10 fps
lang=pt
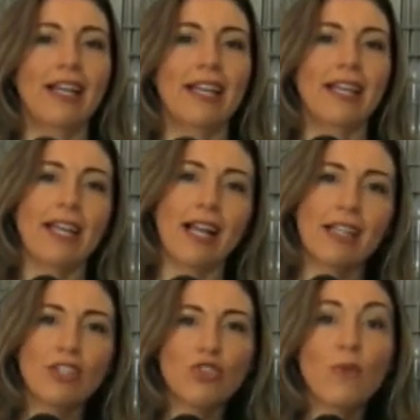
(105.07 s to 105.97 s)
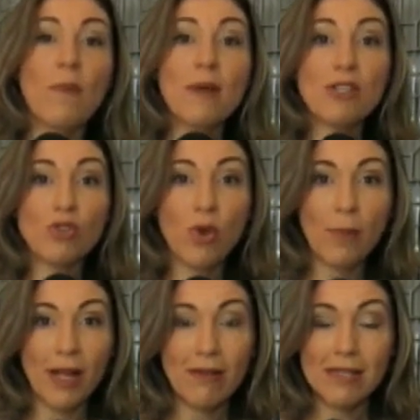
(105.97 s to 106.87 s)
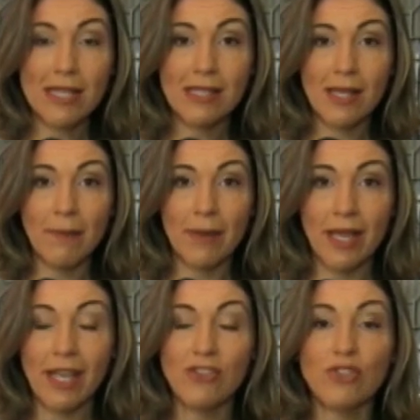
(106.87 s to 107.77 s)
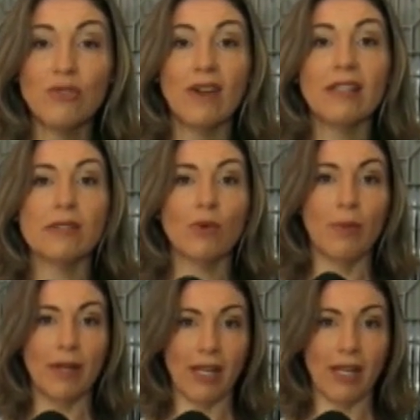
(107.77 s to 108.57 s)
E ela deixou uma pessoa para nos receber e a gente vai descobrir